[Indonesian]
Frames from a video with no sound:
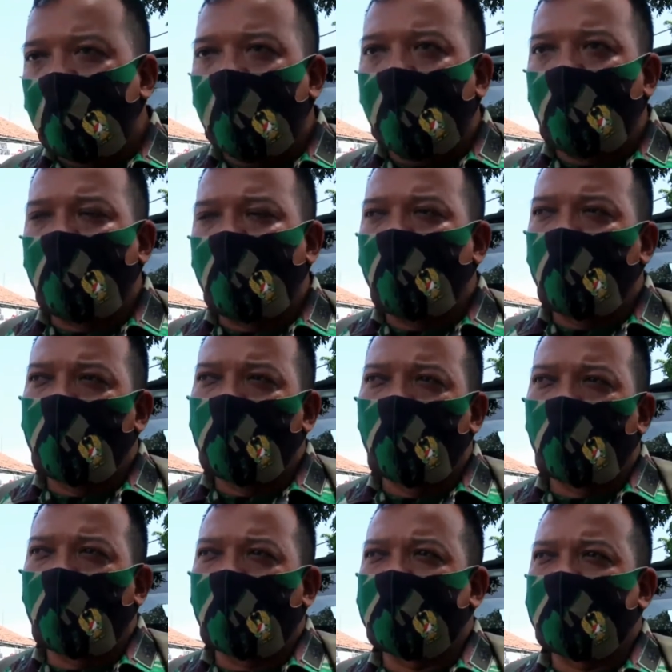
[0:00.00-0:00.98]
apapun
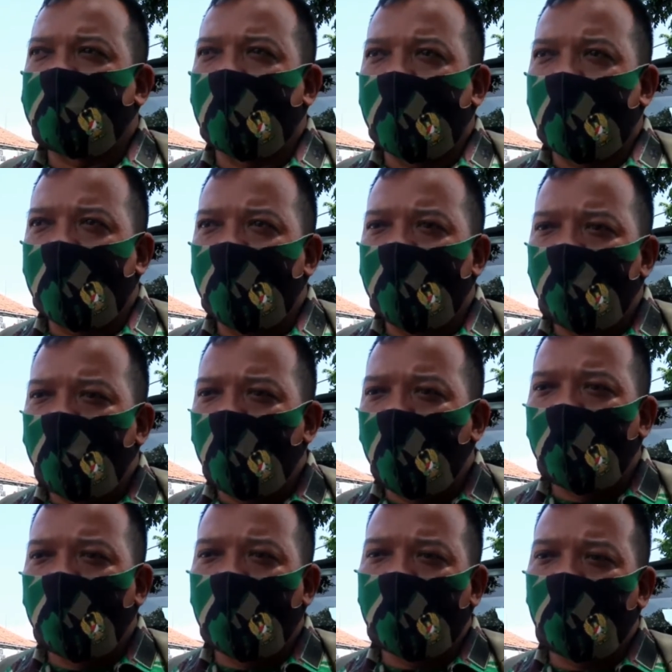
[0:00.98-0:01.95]
bentuk pekerjaan,
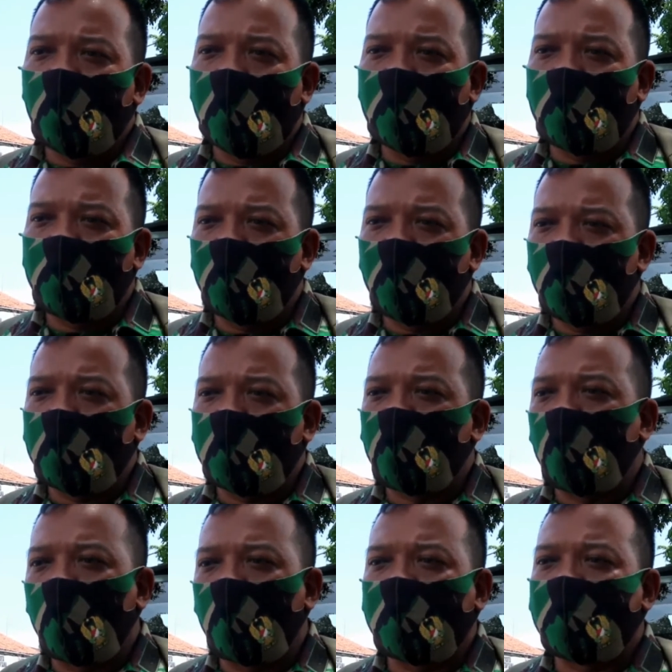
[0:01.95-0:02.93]
bilonya itu langsung
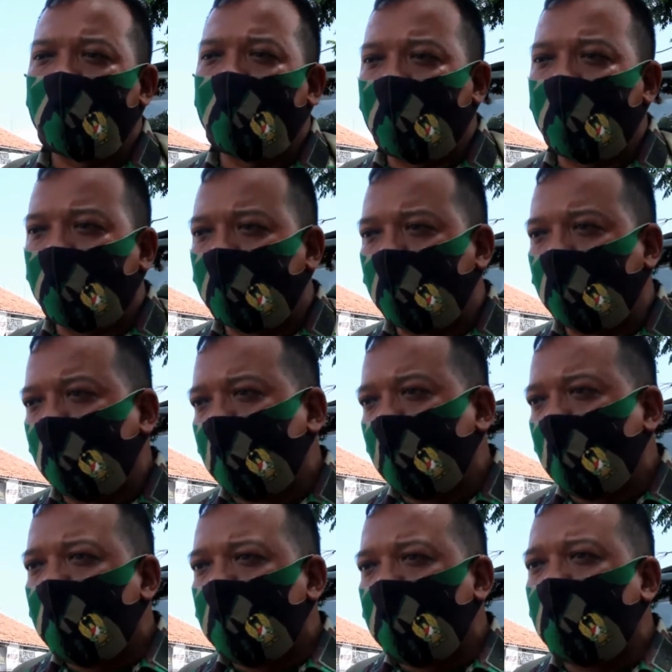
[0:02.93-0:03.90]
terjun ke masyarakat. Hmm.